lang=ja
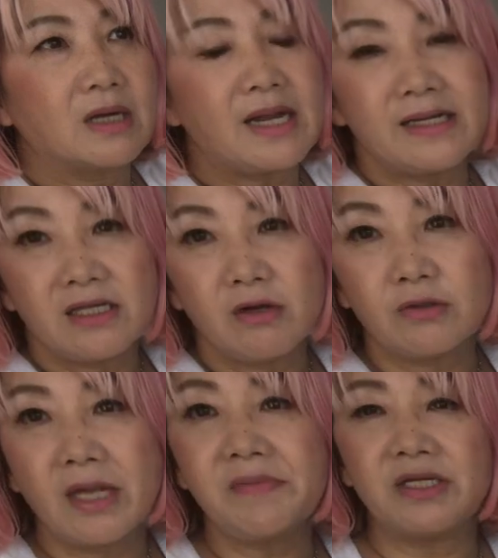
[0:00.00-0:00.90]
体
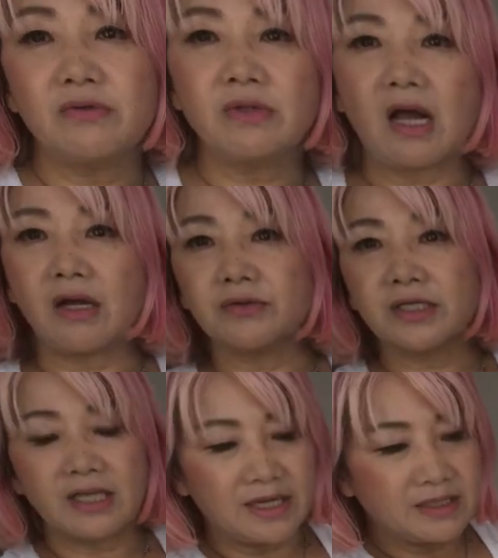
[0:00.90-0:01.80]
のために歩
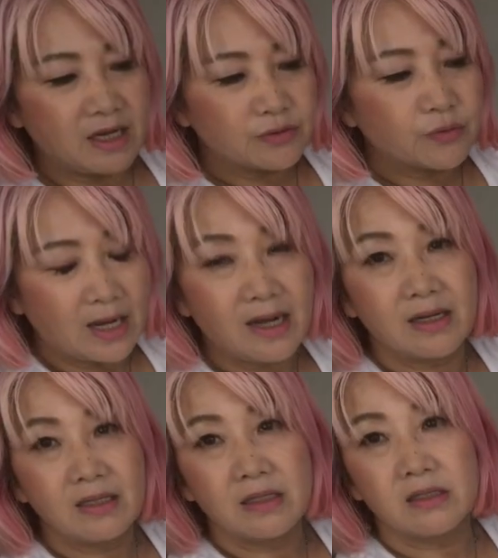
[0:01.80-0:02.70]
きたいなとか
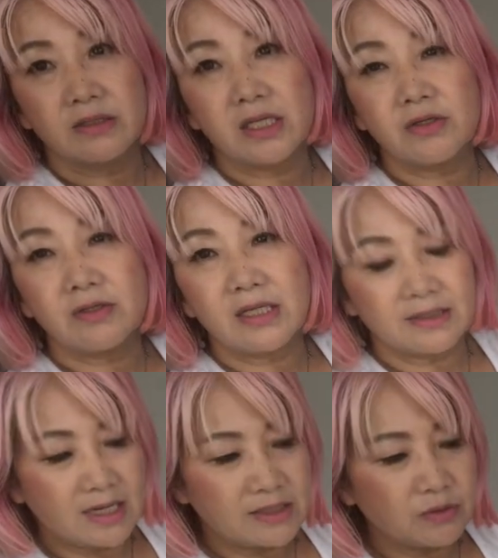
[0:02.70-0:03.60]
できるだ
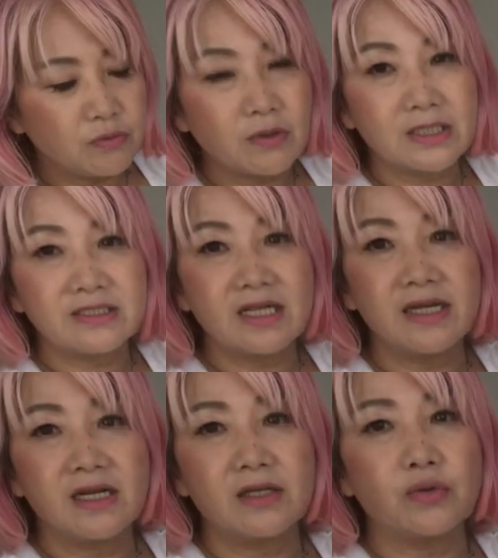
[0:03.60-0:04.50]
け体を動かし
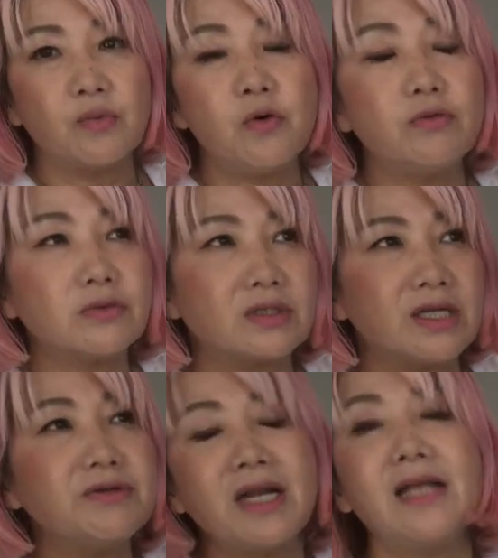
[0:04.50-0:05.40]
たいなと思っ
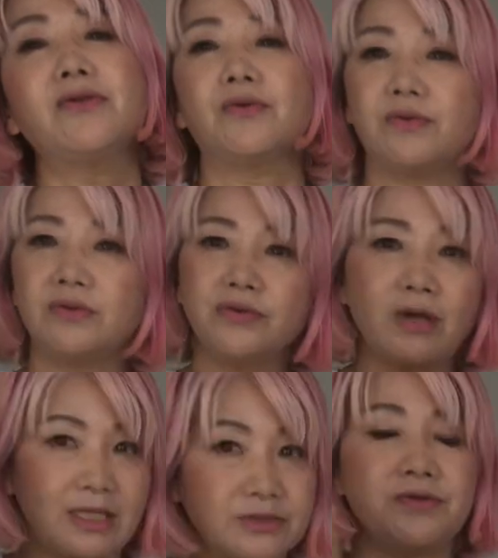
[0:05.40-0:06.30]
てるなとい
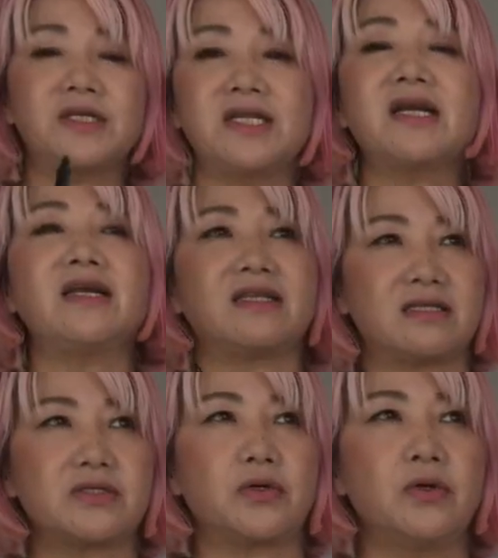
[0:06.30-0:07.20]
う発想に切り替えた
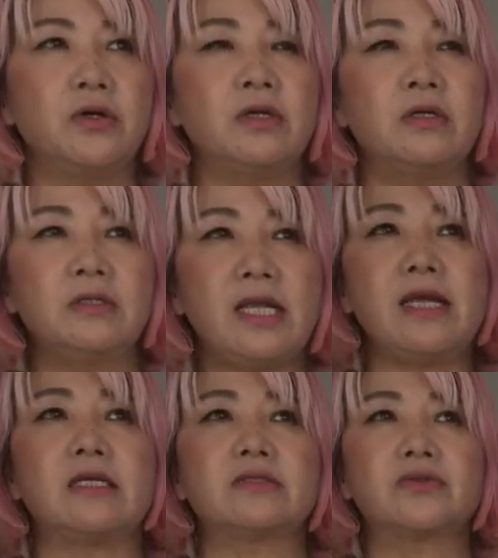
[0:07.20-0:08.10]
んですよ
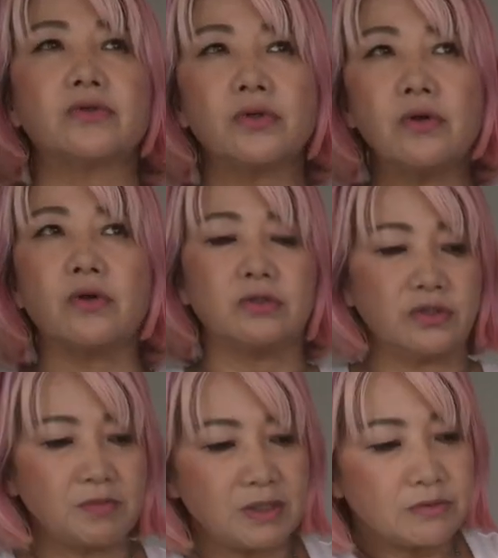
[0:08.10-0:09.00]
でその
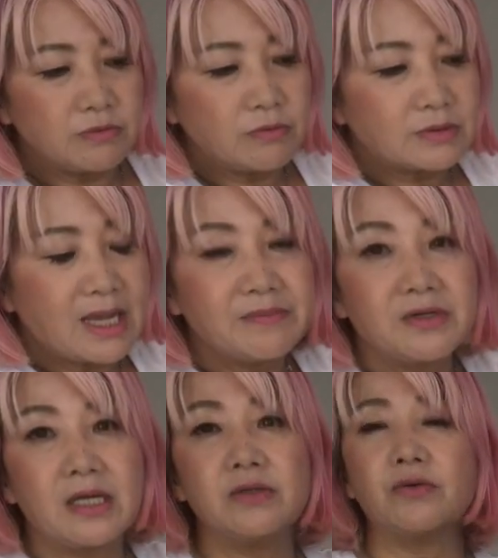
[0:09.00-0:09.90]
夢の
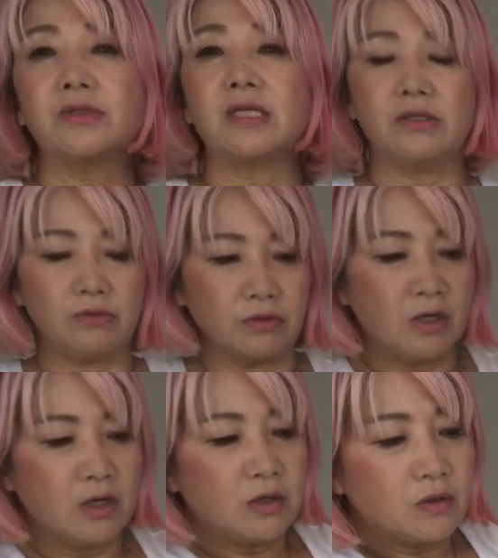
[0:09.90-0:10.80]
タイムラインに載ってい
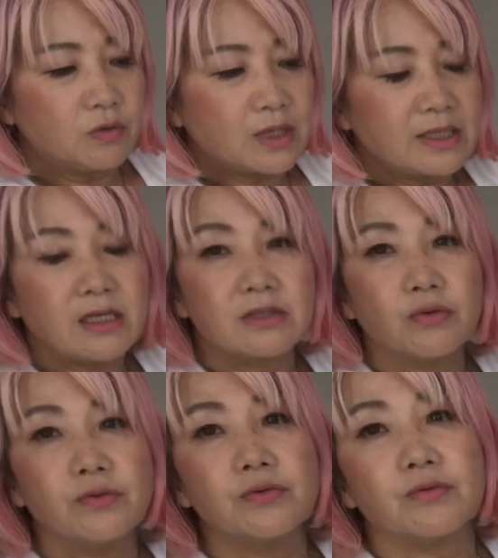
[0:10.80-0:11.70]
るお金が
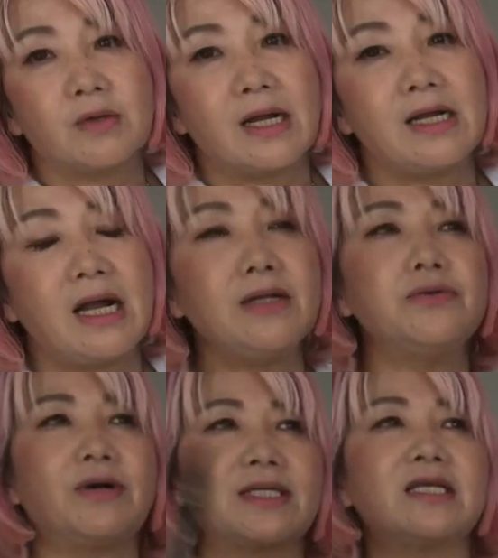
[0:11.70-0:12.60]
どんどんあ
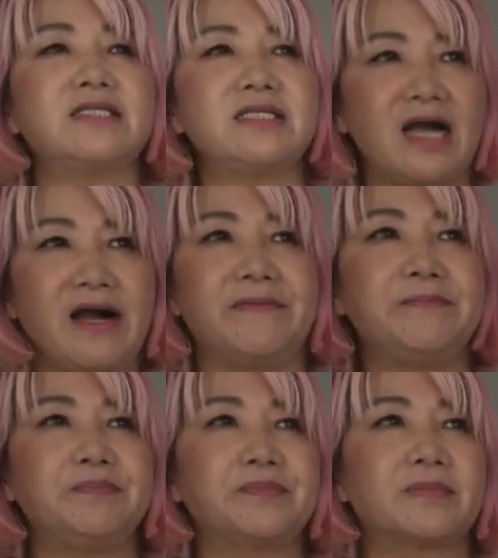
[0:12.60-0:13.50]
る私が
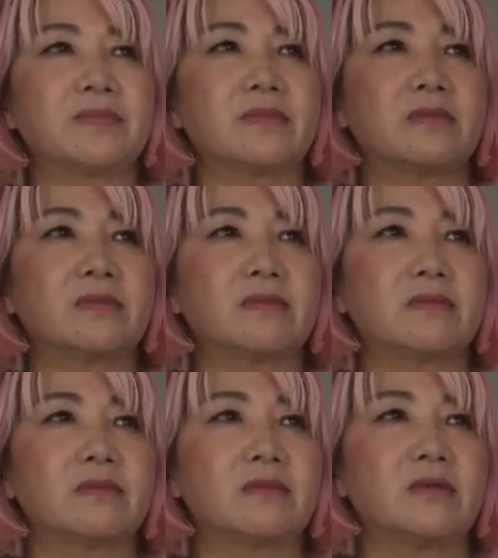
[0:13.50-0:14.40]

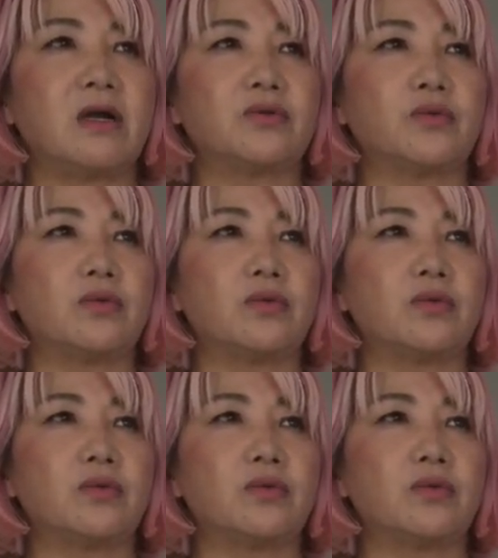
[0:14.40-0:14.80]
あ